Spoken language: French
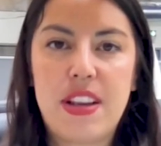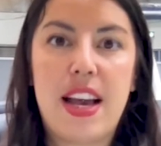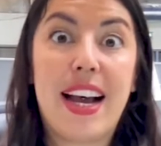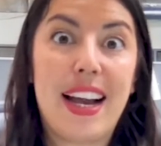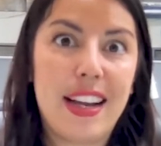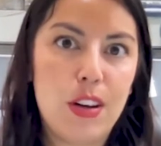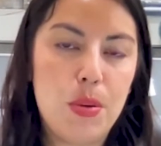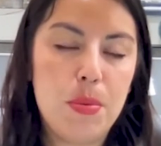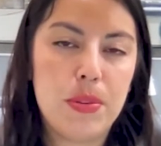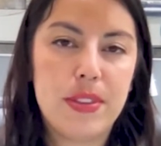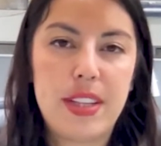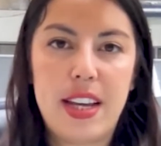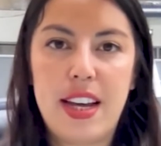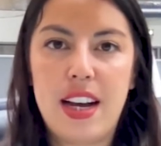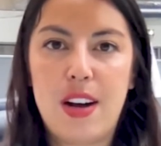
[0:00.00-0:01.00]

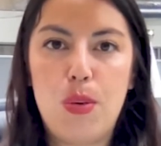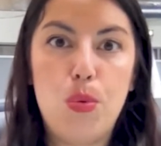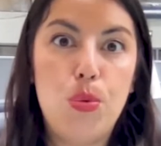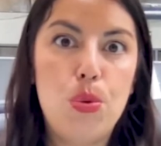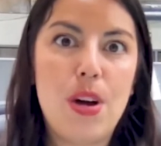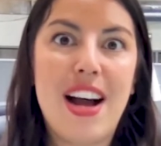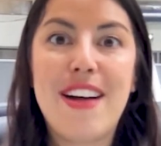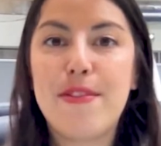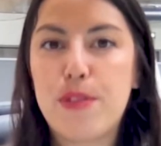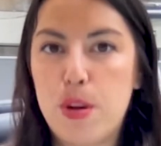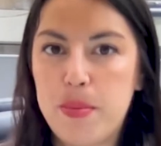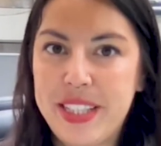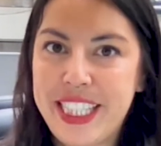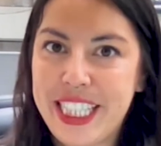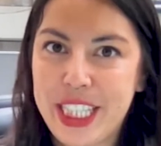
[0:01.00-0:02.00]
réglementaires ou
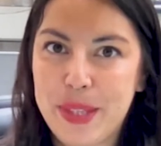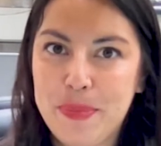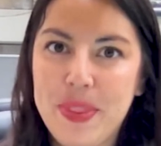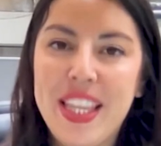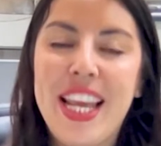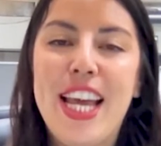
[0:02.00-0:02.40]
informatiques.